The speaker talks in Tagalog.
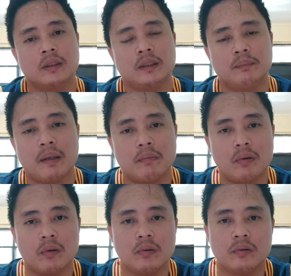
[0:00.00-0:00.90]
si
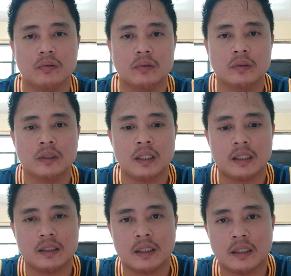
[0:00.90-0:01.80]
Pablo
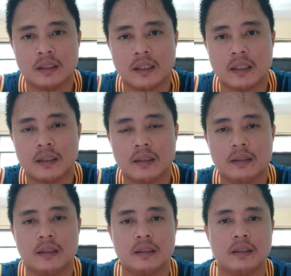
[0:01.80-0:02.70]
na uh, siya, siya,
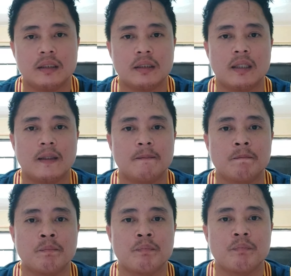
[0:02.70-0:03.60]
isa siya sa
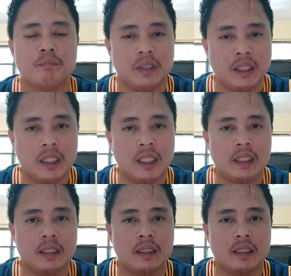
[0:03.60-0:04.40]
pinili